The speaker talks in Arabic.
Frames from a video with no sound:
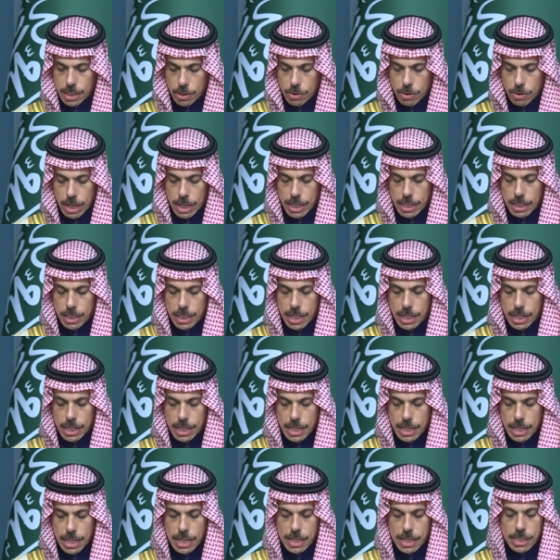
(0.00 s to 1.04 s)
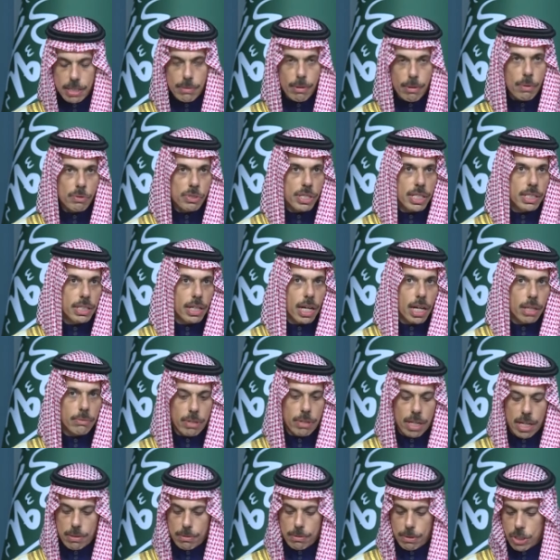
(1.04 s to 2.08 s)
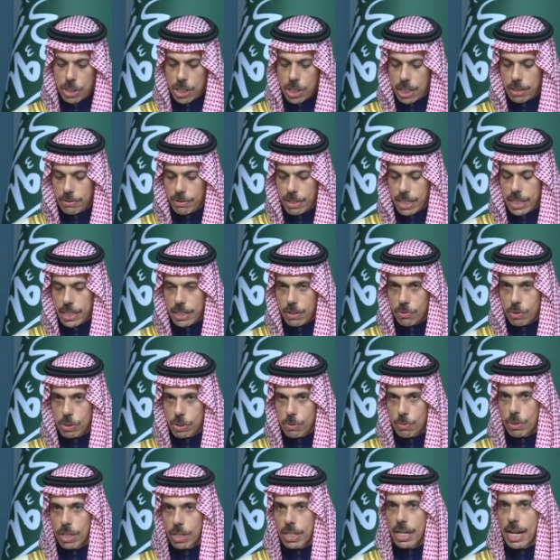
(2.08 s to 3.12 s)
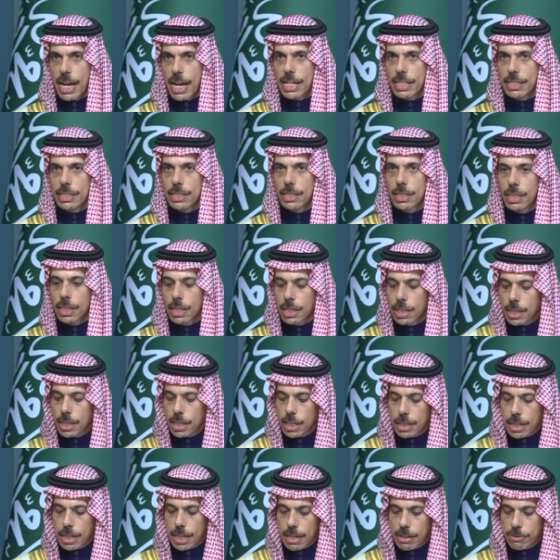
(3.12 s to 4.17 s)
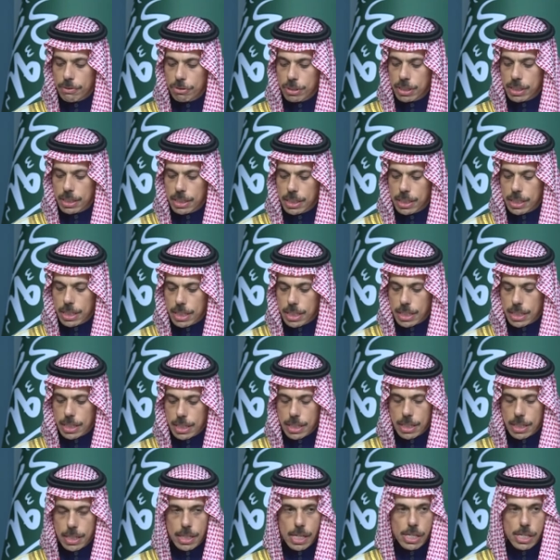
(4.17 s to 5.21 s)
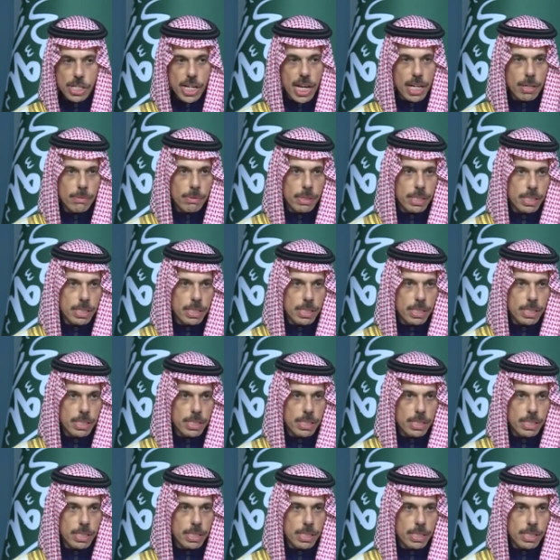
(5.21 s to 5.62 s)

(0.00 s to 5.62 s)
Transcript: أؤكد أن اهتمام سيدي خالد بن الحرمين الشريفين وسمو ولي العهد آه، في آه، الجانب